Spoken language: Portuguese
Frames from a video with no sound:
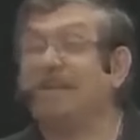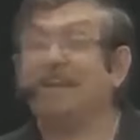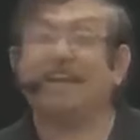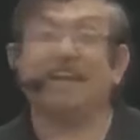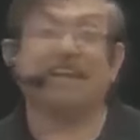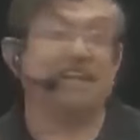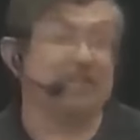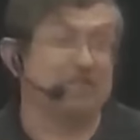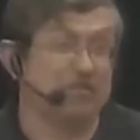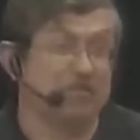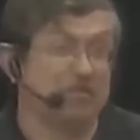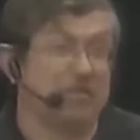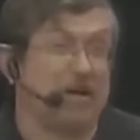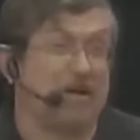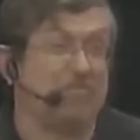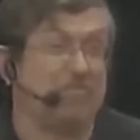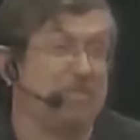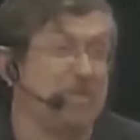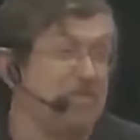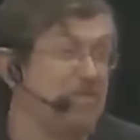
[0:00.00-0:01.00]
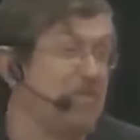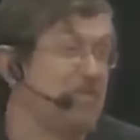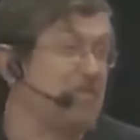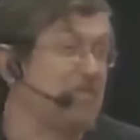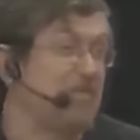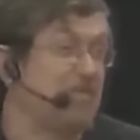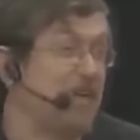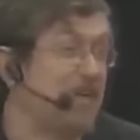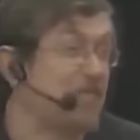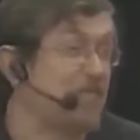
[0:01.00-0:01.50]
e lendo a Bíblia em
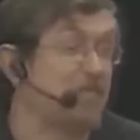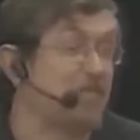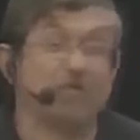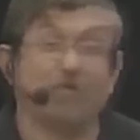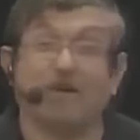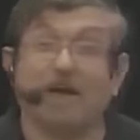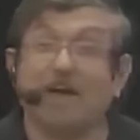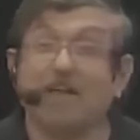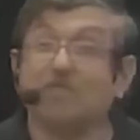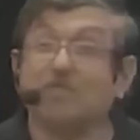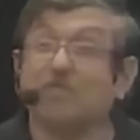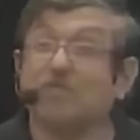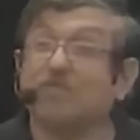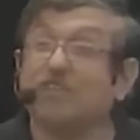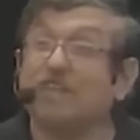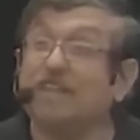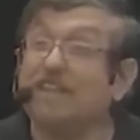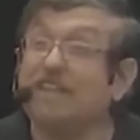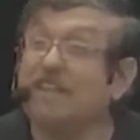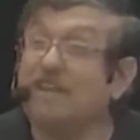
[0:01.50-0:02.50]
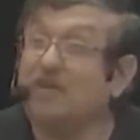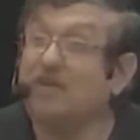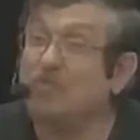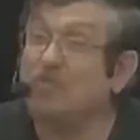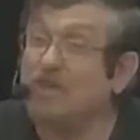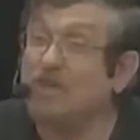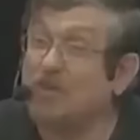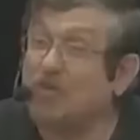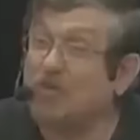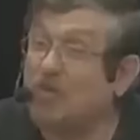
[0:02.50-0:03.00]
diversos lugares, você não
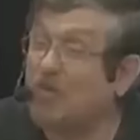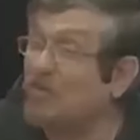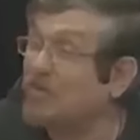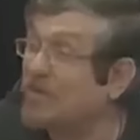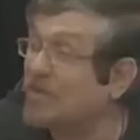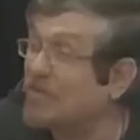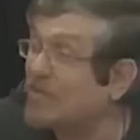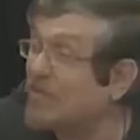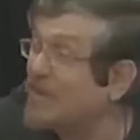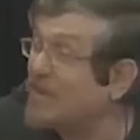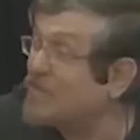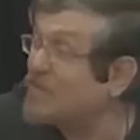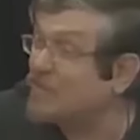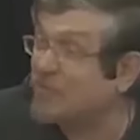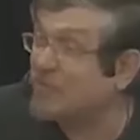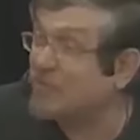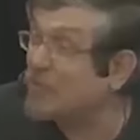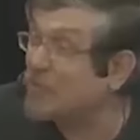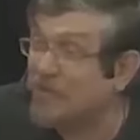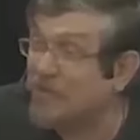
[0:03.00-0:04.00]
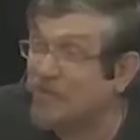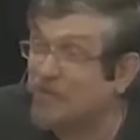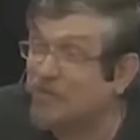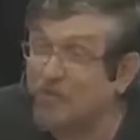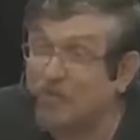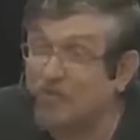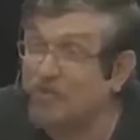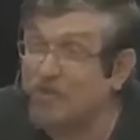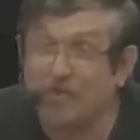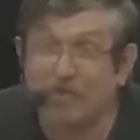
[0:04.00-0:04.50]
encontra mais
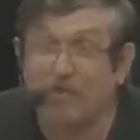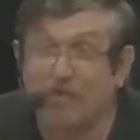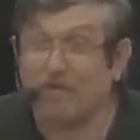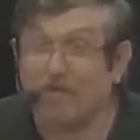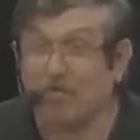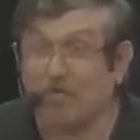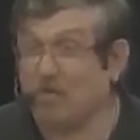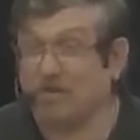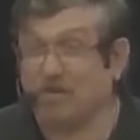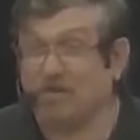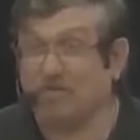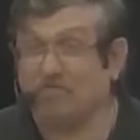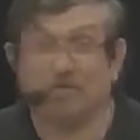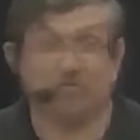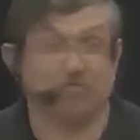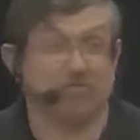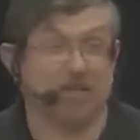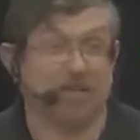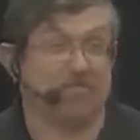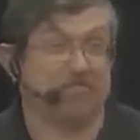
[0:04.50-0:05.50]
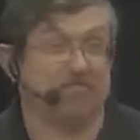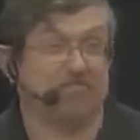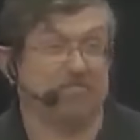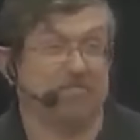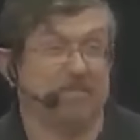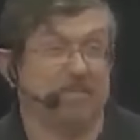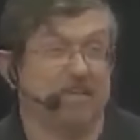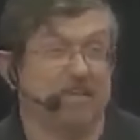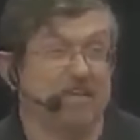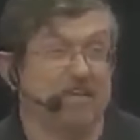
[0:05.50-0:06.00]
informações sobre Abacuque. Não tem.
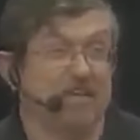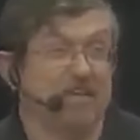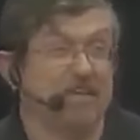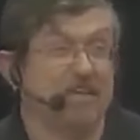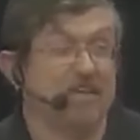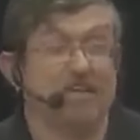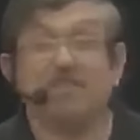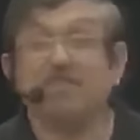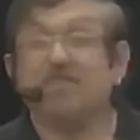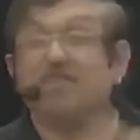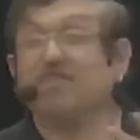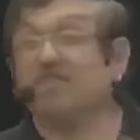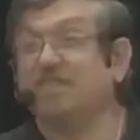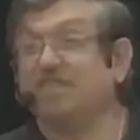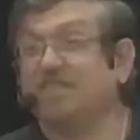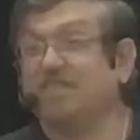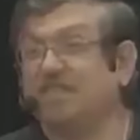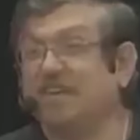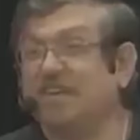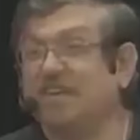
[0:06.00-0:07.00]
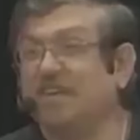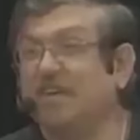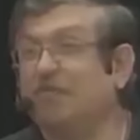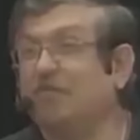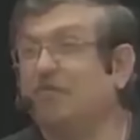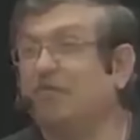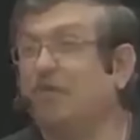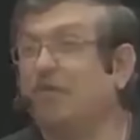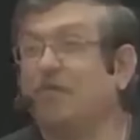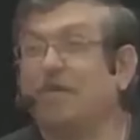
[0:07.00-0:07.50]
Existem
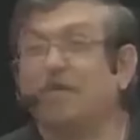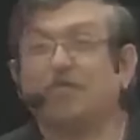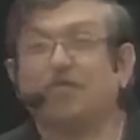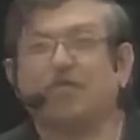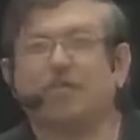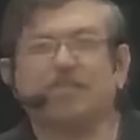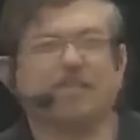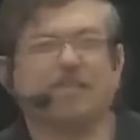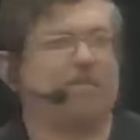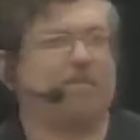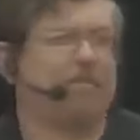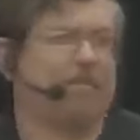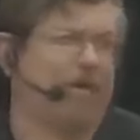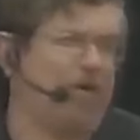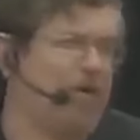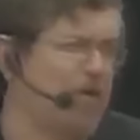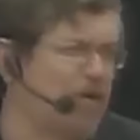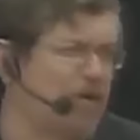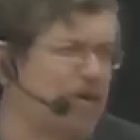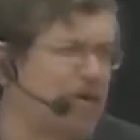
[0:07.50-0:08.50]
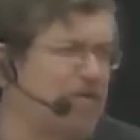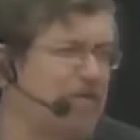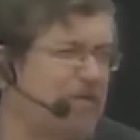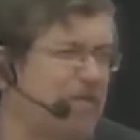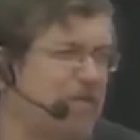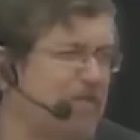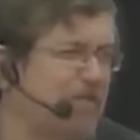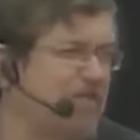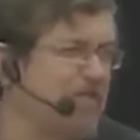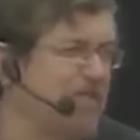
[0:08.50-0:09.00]
informações
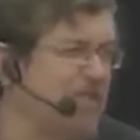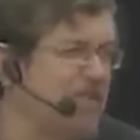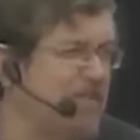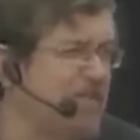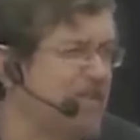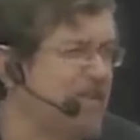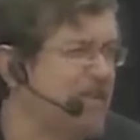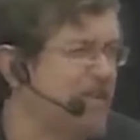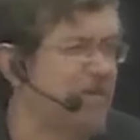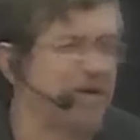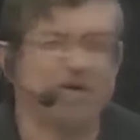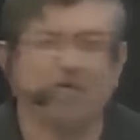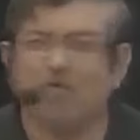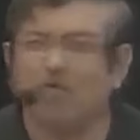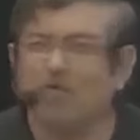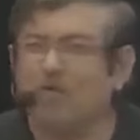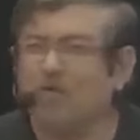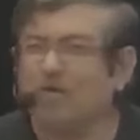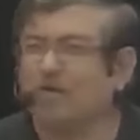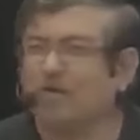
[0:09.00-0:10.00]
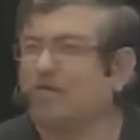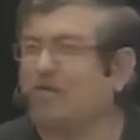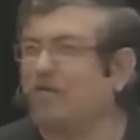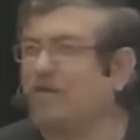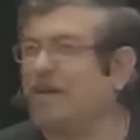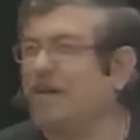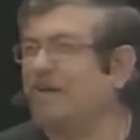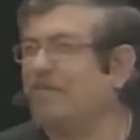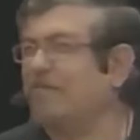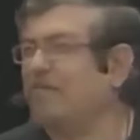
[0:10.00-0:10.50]
apócrifas que dizem que Abacuque
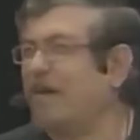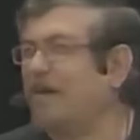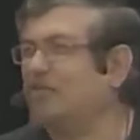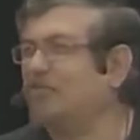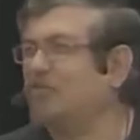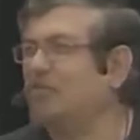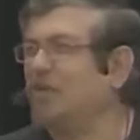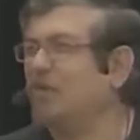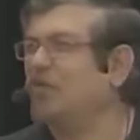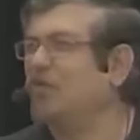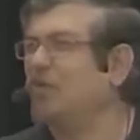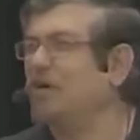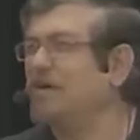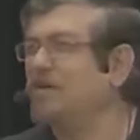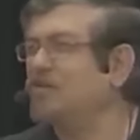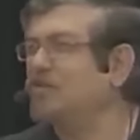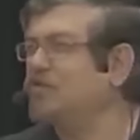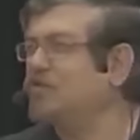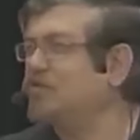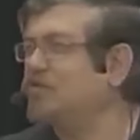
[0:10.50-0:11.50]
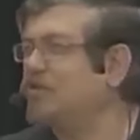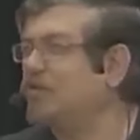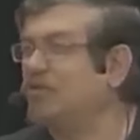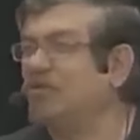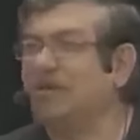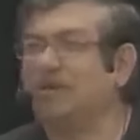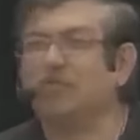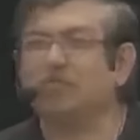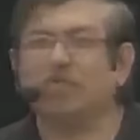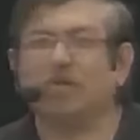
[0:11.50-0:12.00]
foi levado pelo anjo,
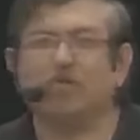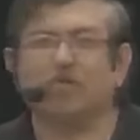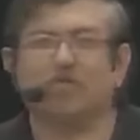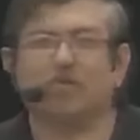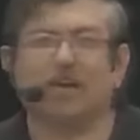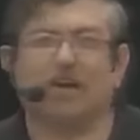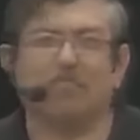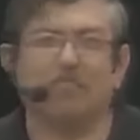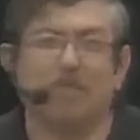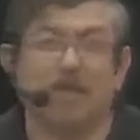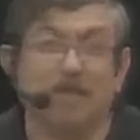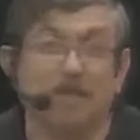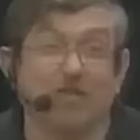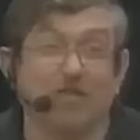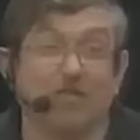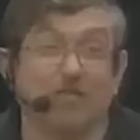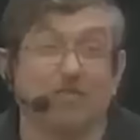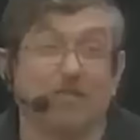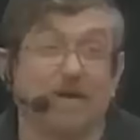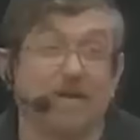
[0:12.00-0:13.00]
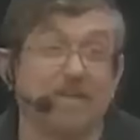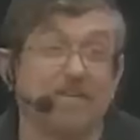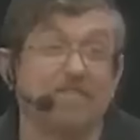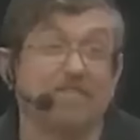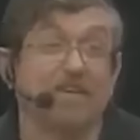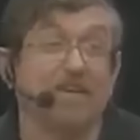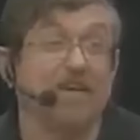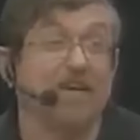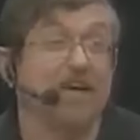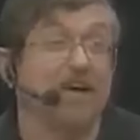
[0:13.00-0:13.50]
segurando pelos cabelos,
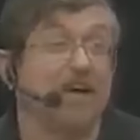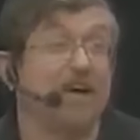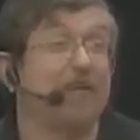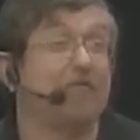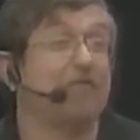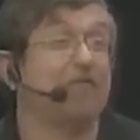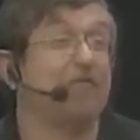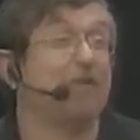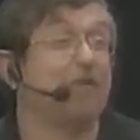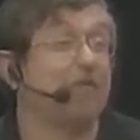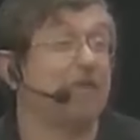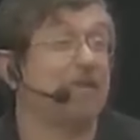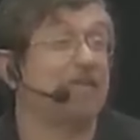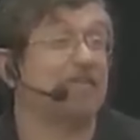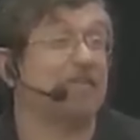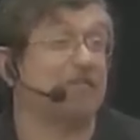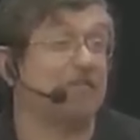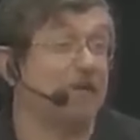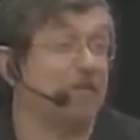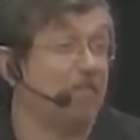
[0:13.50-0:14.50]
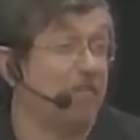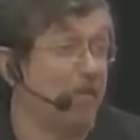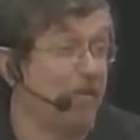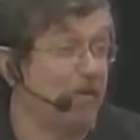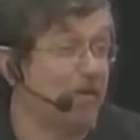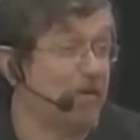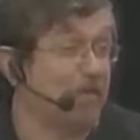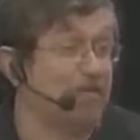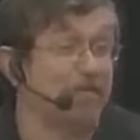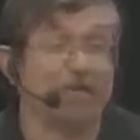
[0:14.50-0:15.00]
mas a informação
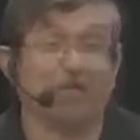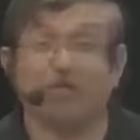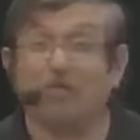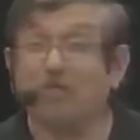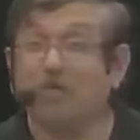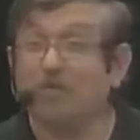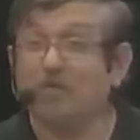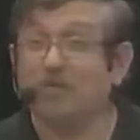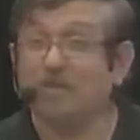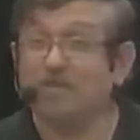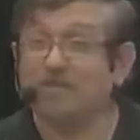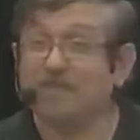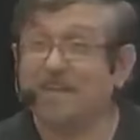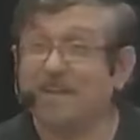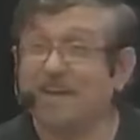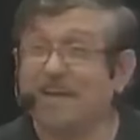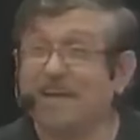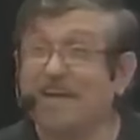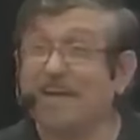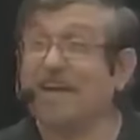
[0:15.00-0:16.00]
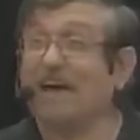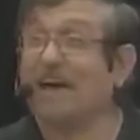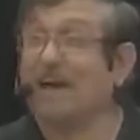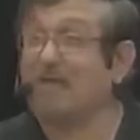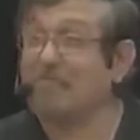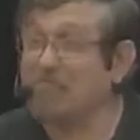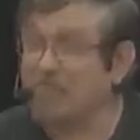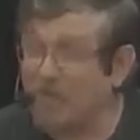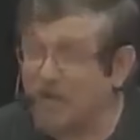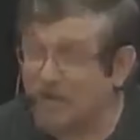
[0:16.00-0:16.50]
apócrifa, como eu disse, ela é
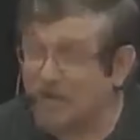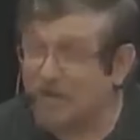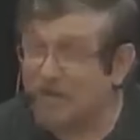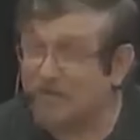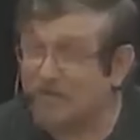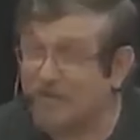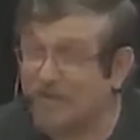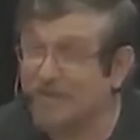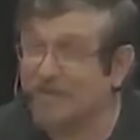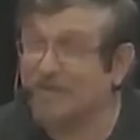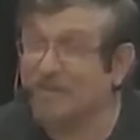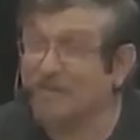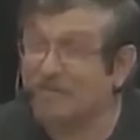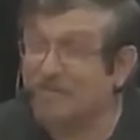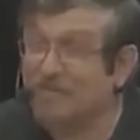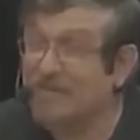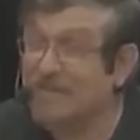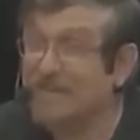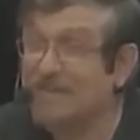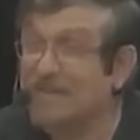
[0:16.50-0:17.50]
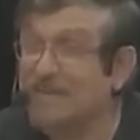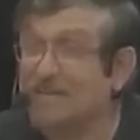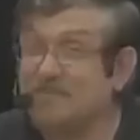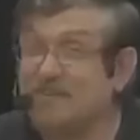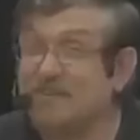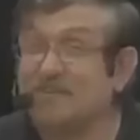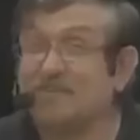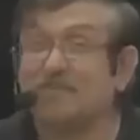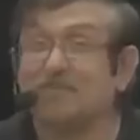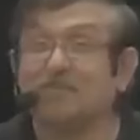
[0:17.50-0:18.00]
apócrifa. Então, a
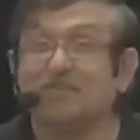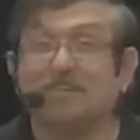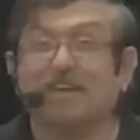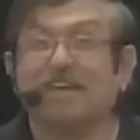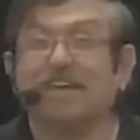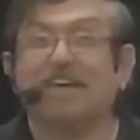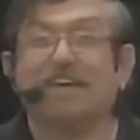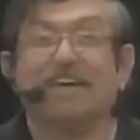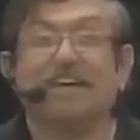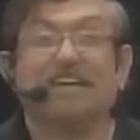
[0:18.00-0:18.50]
gente não tem